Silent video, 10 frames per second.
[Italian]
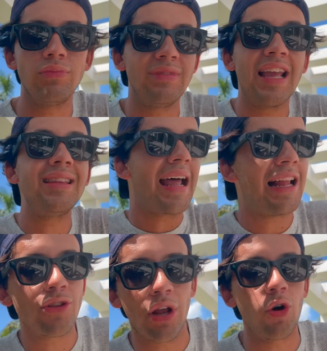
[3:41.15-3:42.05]

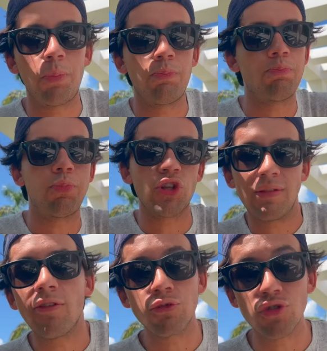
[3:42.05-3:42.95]
nient'altro è coperto ecco,
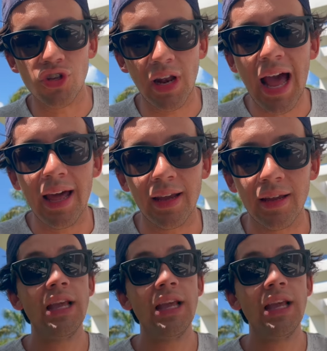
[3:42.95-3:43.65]
poteva funzionare.